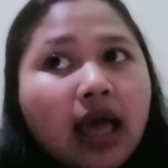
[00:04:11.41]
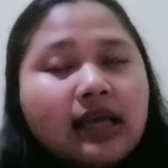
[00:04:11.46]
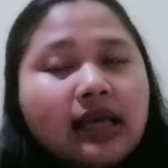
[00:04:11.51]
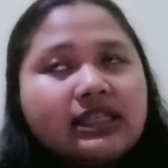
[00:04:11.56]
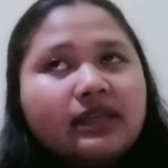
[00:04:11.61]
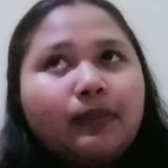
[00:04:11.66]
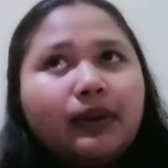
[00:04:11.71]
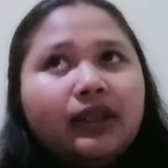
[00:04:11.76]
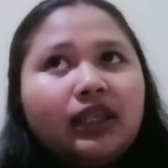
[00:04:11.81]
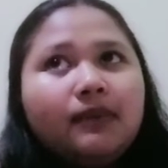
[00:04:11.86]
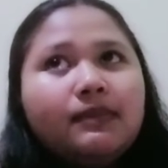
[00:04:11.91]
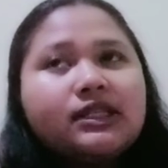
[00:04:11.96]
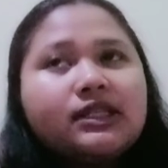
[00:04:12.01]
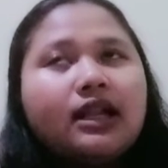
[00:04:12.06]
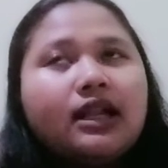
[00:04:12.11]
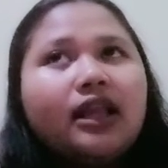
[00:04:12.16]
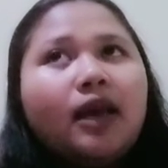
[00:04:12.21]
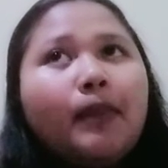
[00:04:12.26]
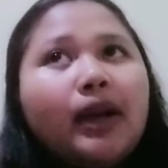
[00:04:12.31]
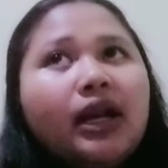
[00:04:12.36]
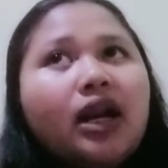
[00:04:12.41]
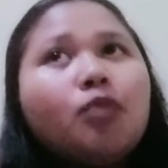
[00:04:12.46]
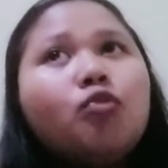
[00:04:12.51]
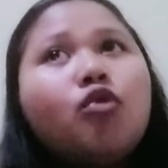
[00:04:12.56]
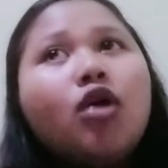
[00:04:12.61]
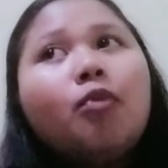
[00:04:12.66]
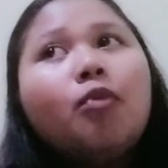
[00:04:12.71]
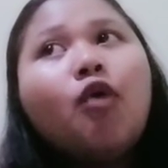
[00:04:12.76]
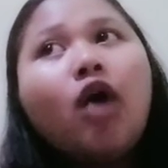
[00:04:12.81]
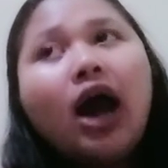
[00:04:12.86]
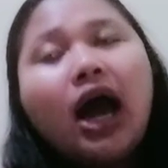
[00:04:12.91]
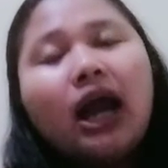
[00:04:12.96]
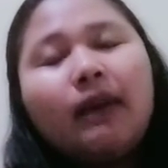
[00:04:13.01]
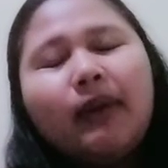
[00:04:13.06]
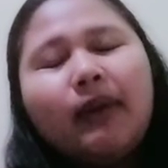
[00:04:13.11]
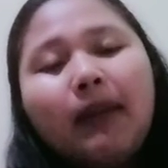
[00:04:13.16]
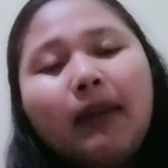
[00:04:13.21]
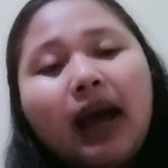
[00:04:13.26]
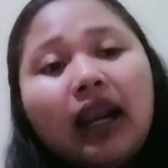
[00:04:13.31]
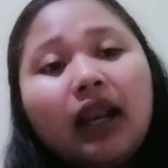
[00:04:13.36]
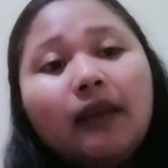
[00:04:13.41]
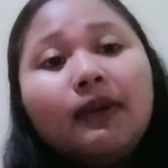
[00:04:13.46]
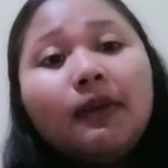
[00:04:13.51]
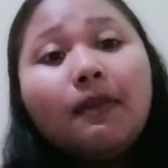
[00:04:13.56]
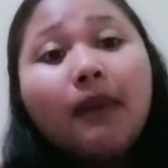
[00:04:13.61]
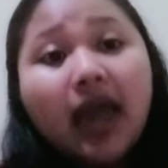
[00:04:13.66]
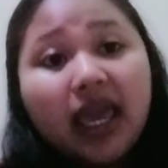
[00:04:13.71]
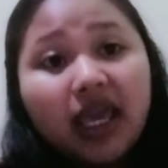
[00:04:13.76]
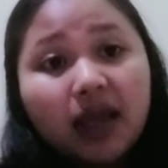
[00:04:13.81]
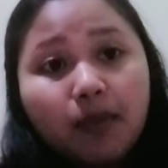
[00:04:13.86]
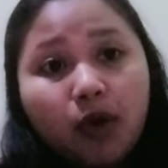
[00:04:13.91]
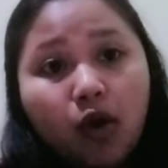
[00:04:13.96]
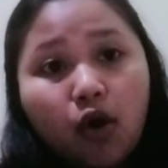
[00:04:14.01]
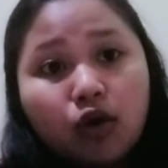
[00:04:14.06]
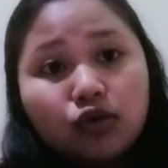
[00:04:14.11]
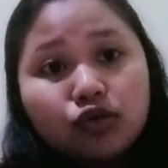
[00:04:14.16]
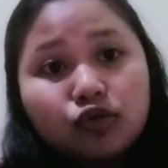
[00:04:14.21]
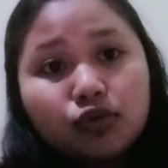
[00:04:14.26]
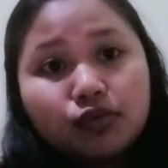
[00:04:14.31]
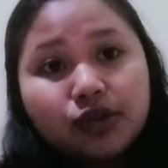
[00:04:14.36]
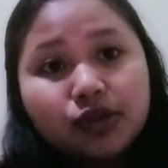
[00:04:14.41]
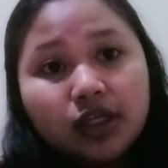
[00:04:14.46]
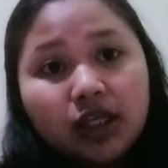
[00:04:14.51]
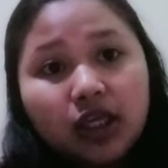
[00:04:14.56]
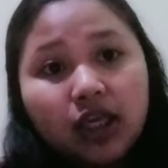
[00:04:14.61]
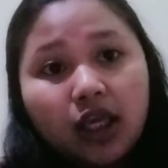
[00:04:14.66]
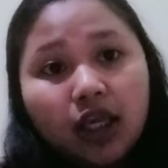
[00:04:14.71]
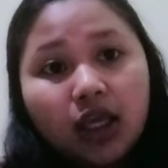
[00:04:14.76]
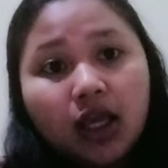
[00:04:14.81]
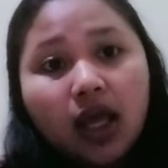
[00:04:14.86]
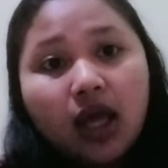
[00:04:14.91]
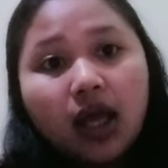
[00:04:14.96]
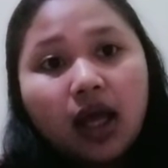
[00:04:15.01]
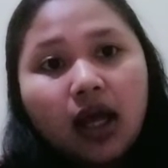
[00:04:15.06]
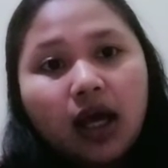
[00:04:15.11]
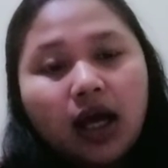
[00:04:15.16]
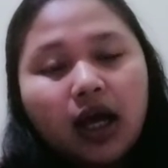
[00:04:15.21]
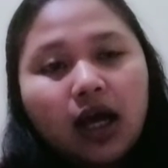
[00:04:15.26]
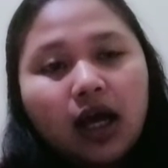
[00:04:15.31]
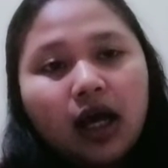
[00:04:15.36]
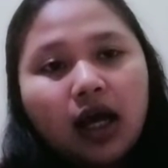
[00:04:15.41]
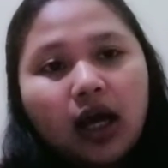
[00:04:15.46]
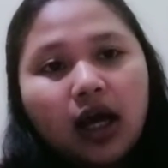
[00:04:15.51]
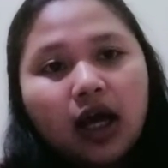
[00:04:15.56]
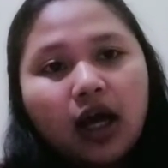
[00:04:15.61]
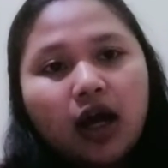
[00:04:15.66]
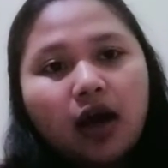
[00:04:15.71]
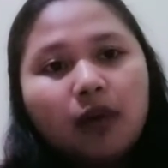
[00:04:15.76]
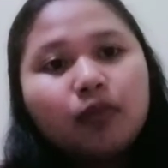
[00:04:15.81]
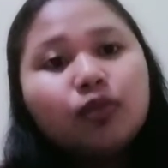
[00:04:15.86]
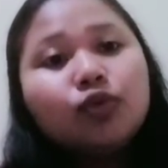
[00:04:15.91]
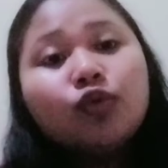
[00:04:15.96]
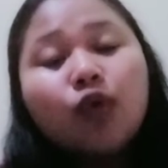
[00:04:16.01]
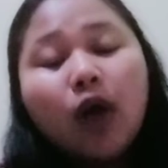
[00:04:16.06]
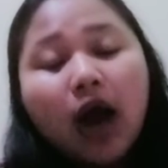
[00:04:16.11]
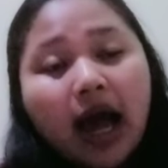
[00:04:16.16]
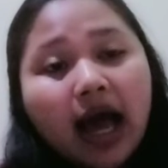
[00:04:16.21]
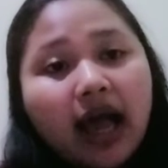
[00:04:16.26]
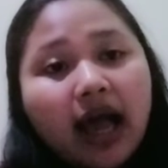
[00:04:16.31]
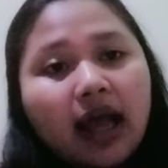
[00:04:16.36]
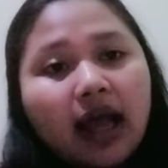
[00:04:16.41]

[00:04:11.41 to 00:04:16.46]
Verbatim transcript: Seperti misalnya pada buah-buahan memang lebih baik mengkonsumsi uh, buah